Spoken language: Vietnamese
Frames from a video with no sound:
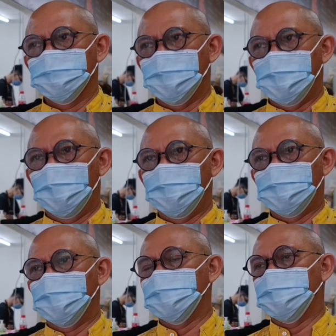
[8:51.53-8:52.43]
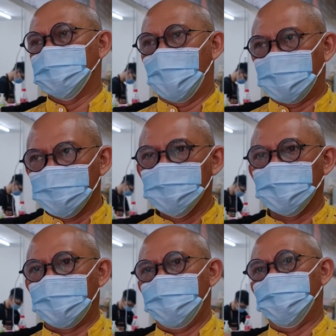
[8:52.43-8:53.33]
bây giờ thì trên toàn đất nước
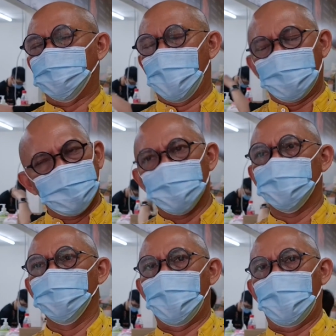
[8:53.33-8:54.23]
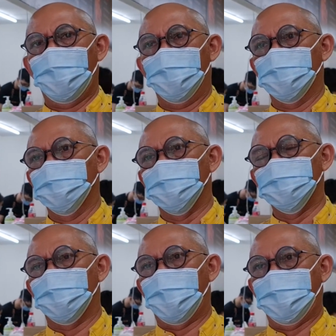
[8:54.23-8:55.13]
Việt Nam mình toàn là những cái chuỗi gà đó của
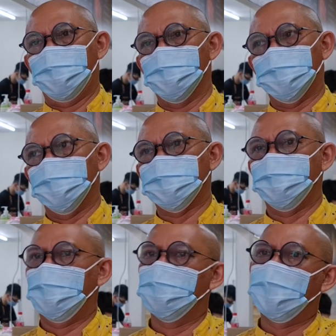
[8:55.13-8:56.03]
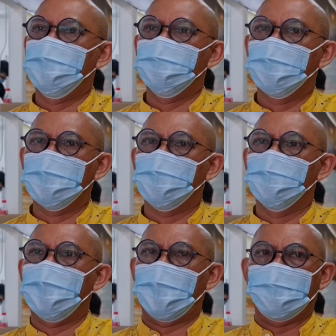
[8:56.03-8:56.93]
người nước ngoài không mà, thế sao mình không nghĩ ra một cái
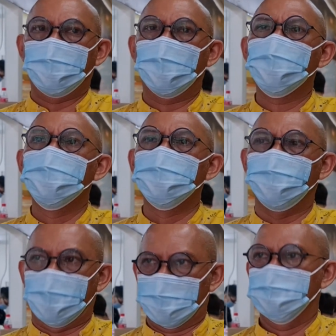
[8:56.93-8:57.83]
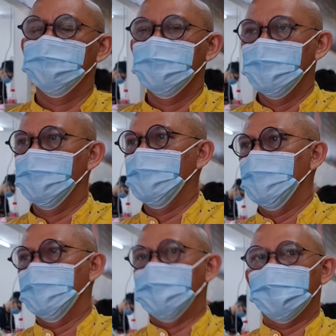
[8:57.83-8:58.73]
chuỗi gà nào đó của người Việt.
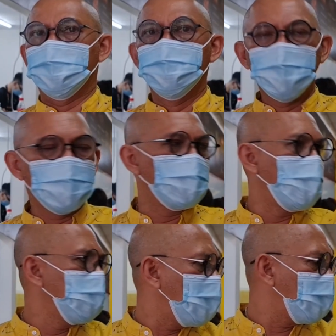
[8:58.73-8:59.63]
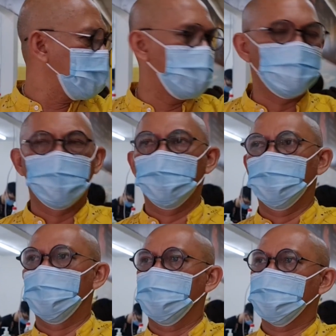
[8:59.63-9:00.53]
Dạ thì đương nhiên là cũng có rất nhiều
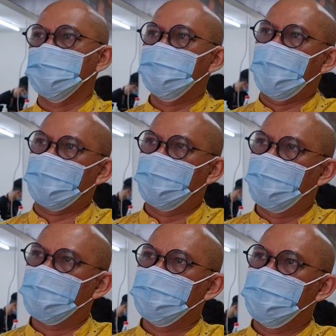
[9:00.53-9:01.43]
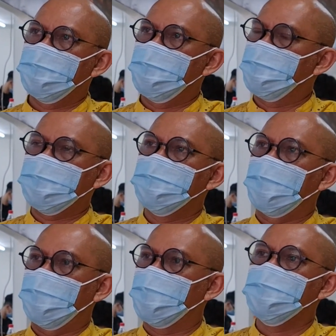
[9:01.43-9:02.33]
cửa hàng rồi, có nhiều cái
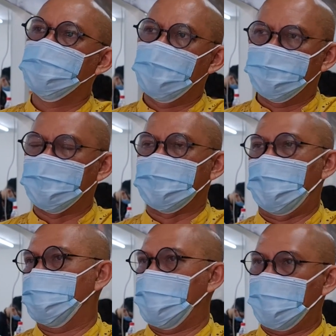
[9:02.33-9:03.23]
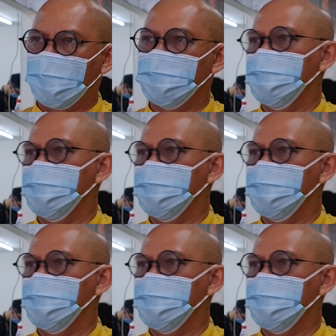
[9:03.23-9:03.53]
thương hiệu của người Việt mình tạo ra rồi,